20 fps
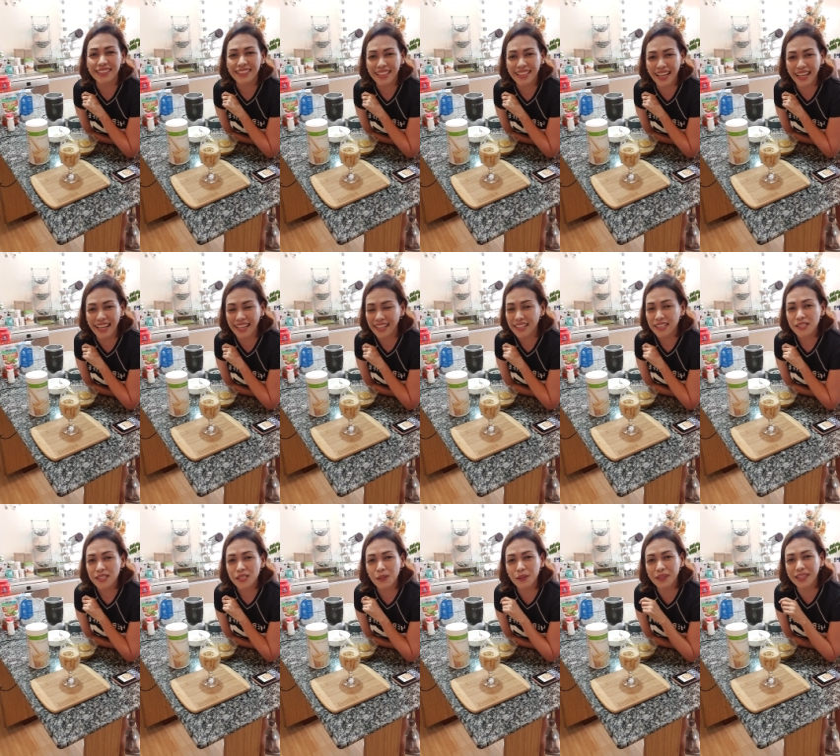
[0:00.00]
Okay?
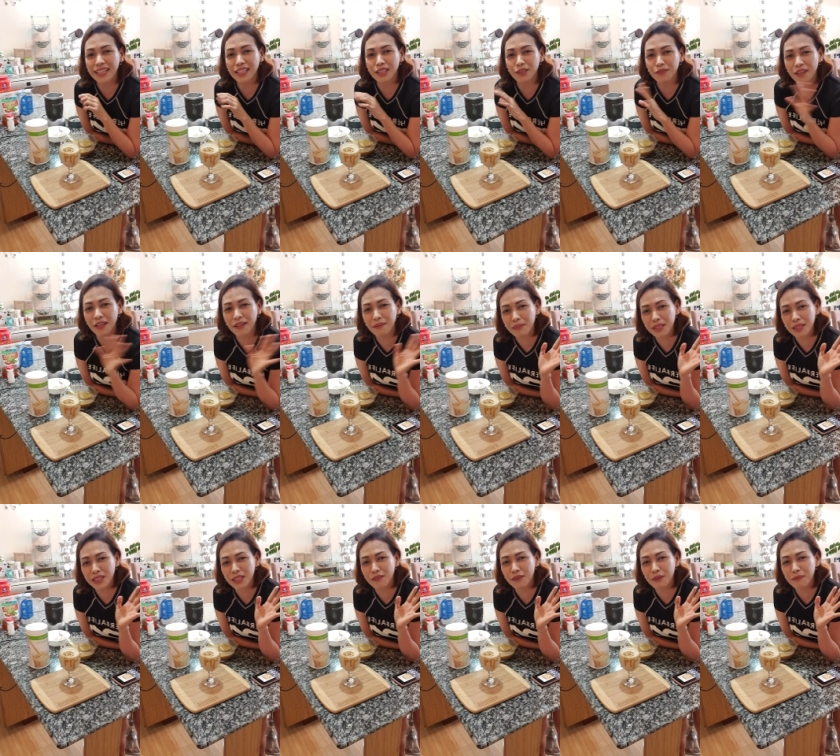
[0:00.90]
So, thank you very
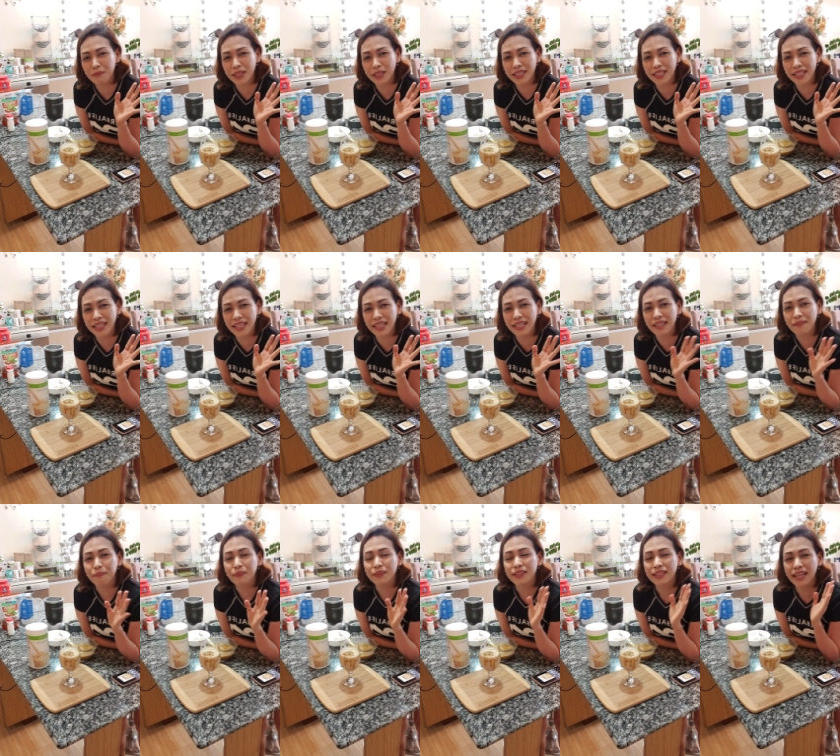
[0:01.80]
much
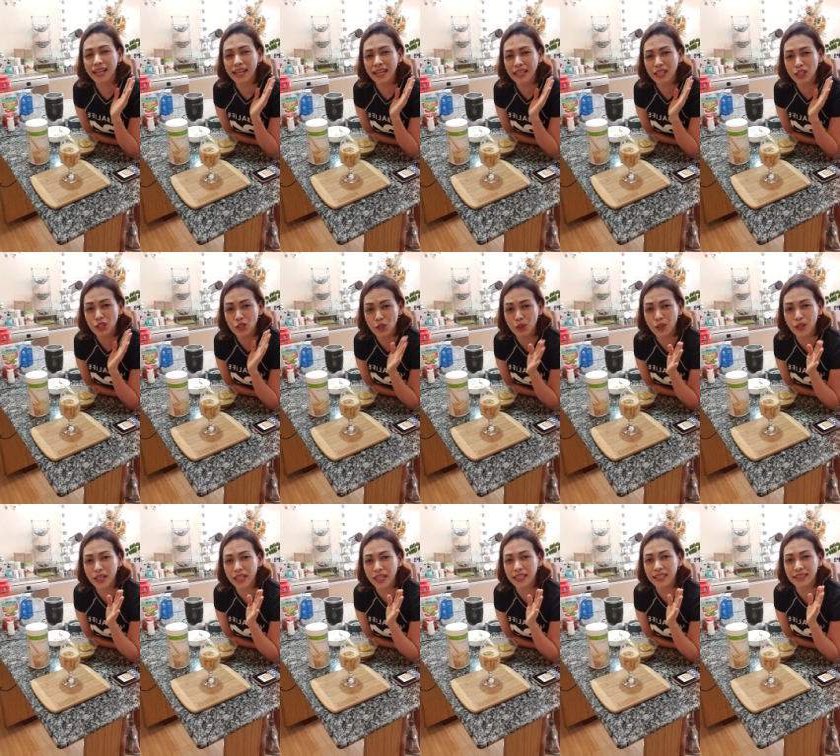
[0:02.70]
everybody. Okay?
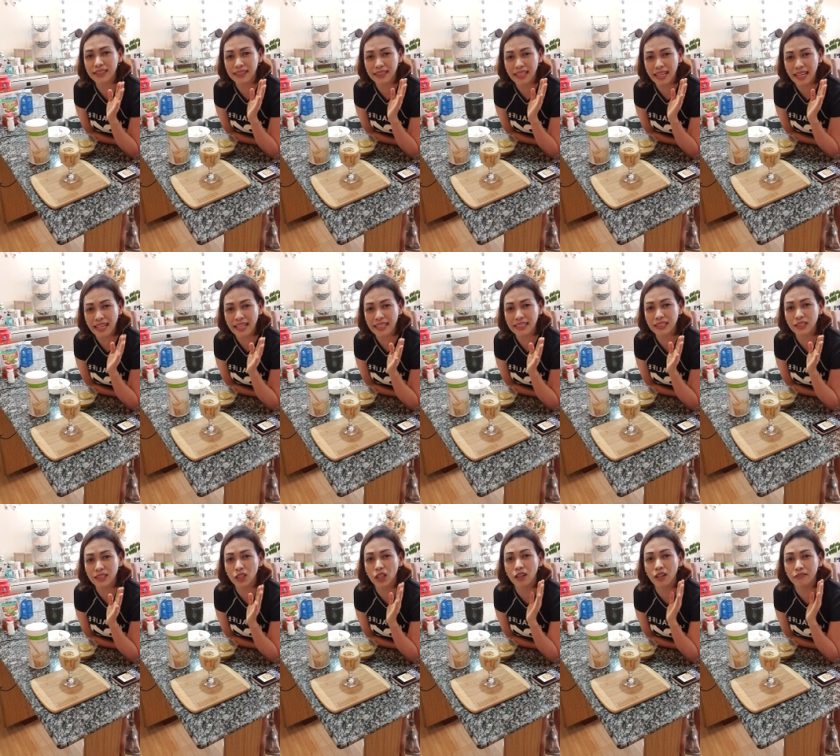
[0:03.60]
Enjoy the
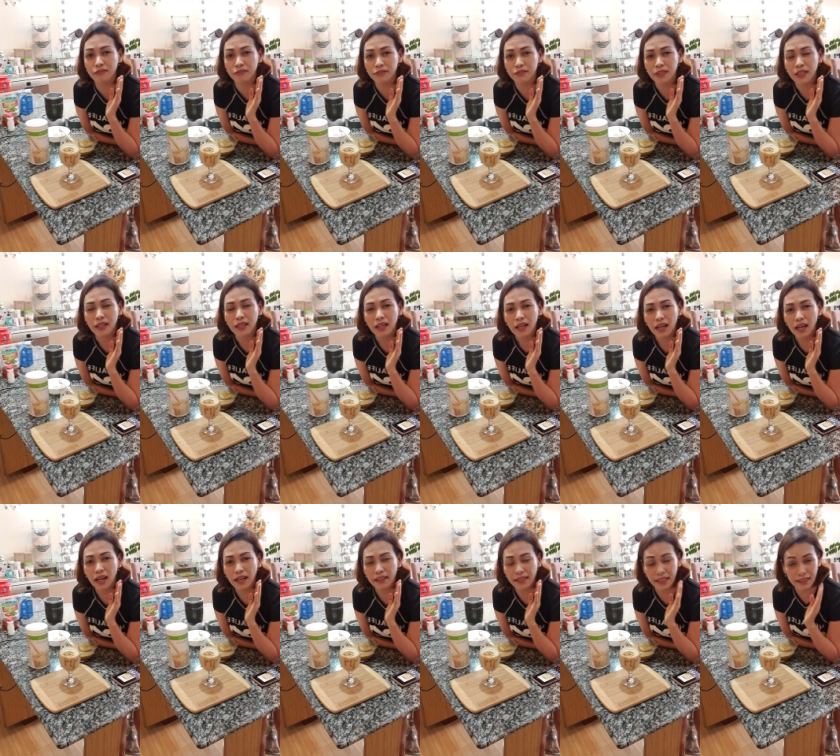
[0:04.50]
taste of
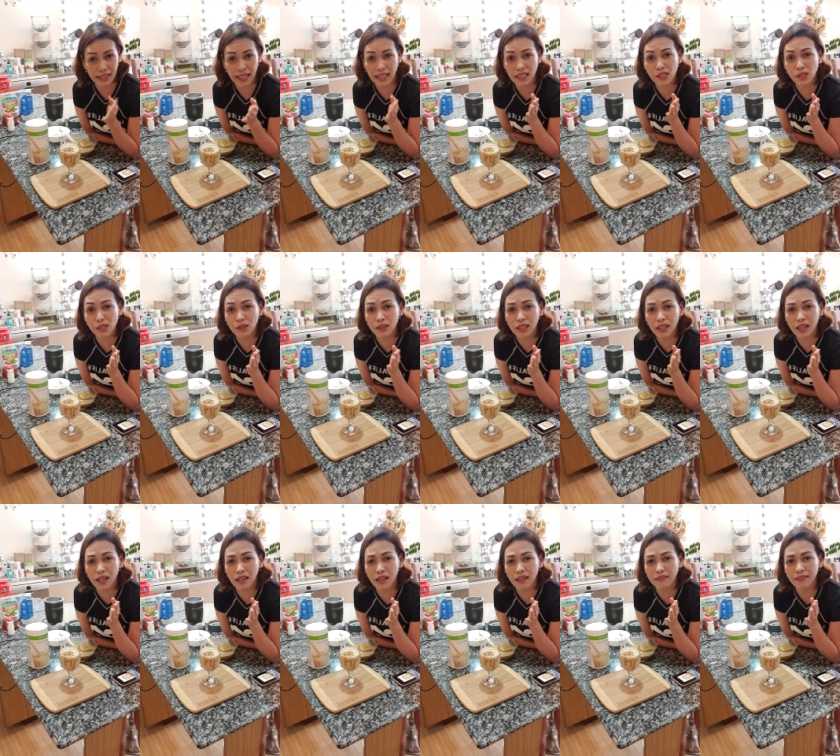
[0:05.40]
uh, the taste you
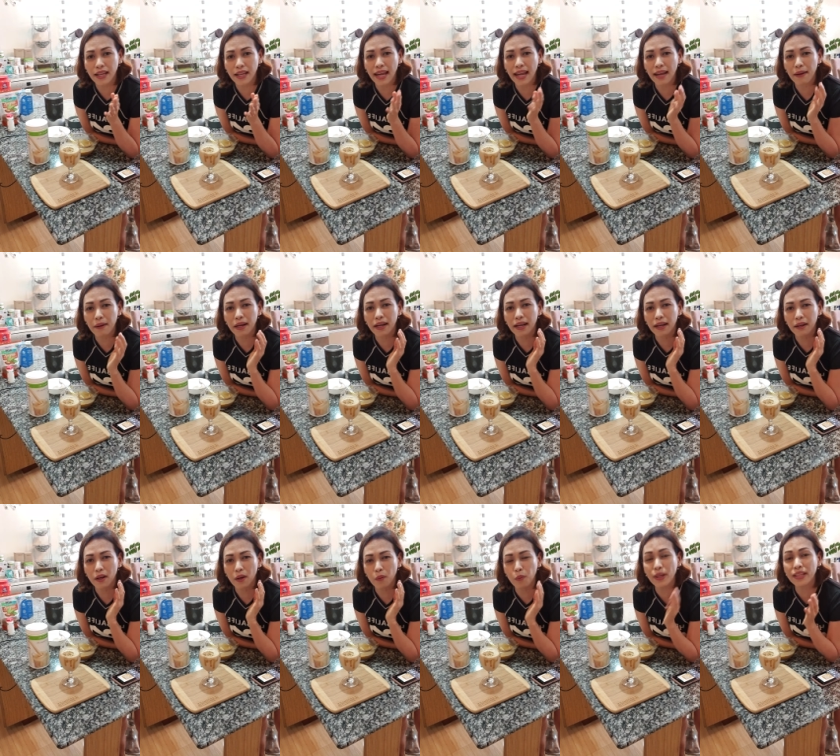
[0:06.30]
love
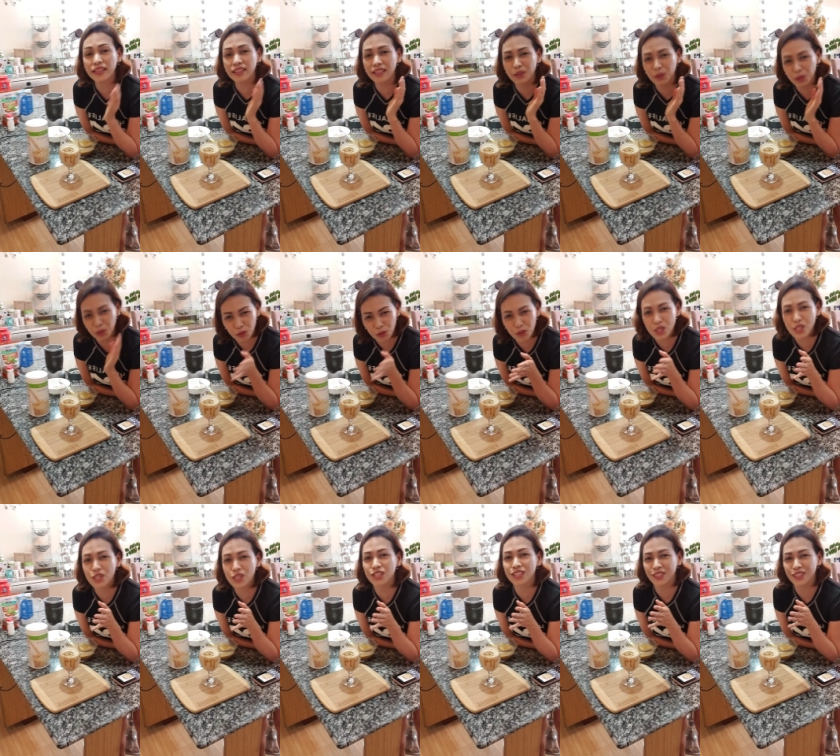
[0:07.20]
with the
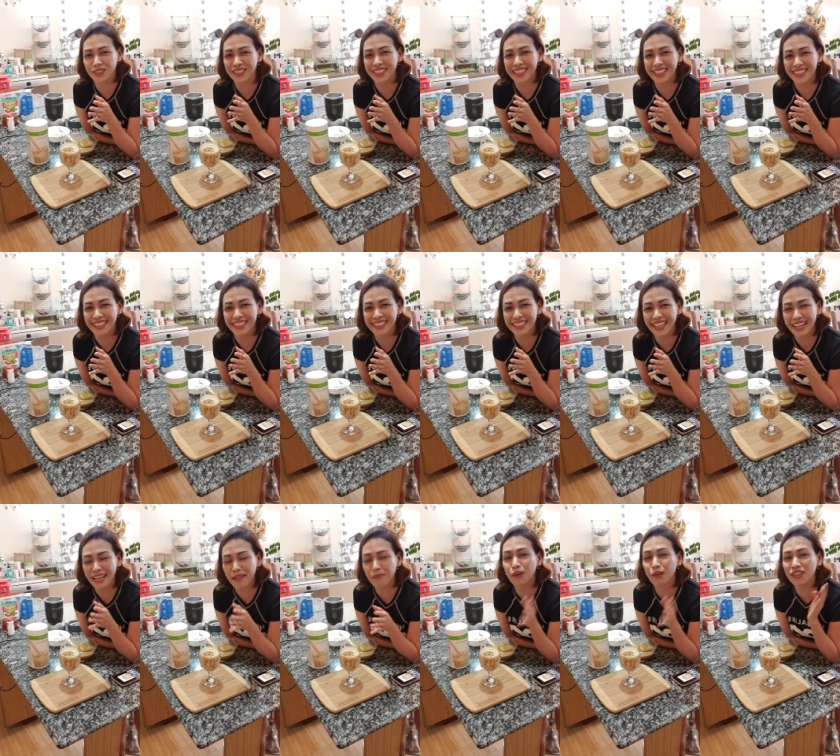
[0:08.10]
nutrition you need.
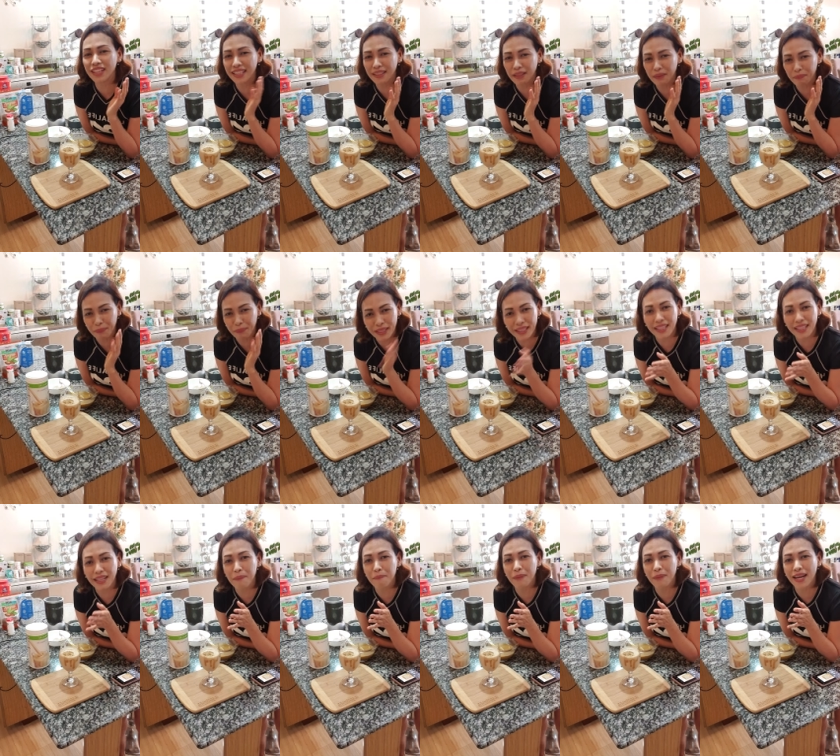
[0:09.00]
Okay? Muna yung
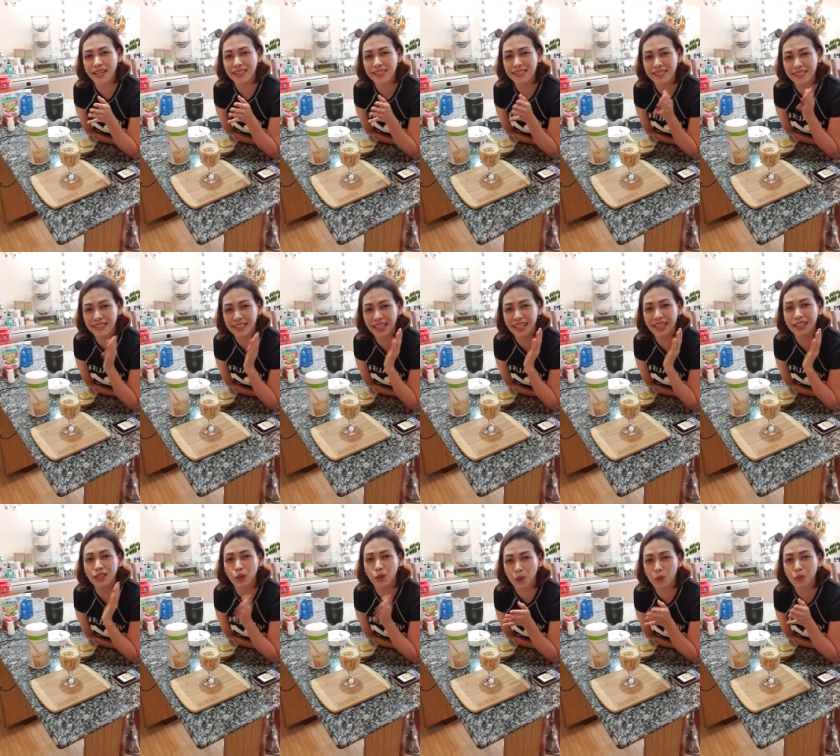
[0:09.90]
pinaka-best
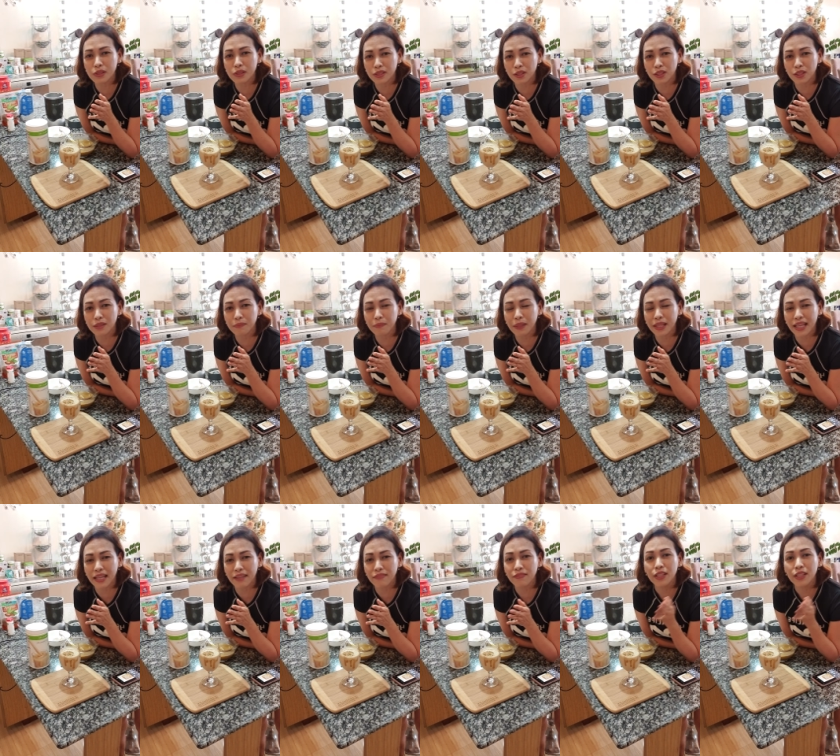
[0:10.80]
nga goal sa
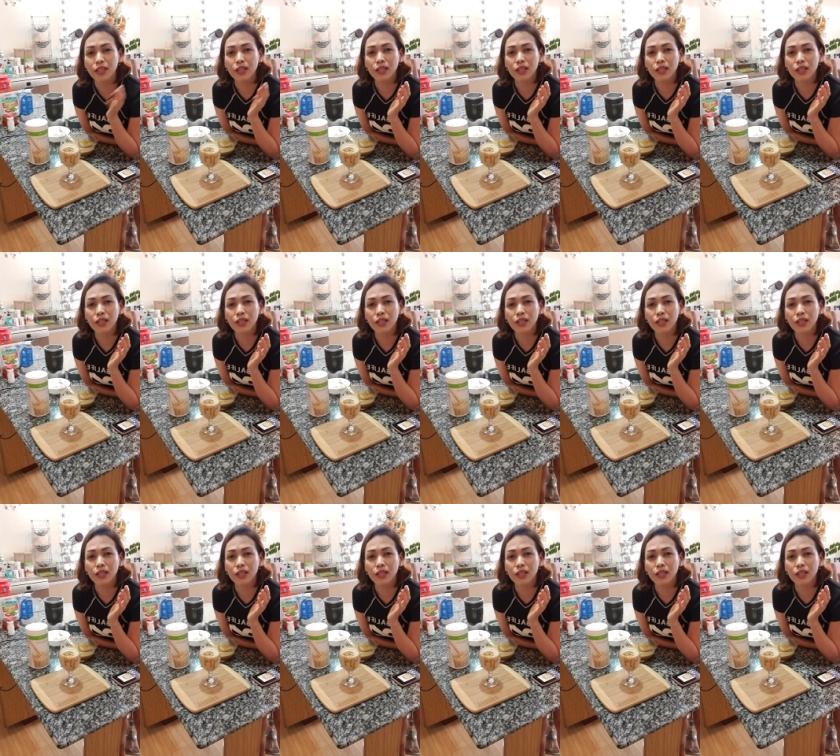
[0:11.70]
Herbalife.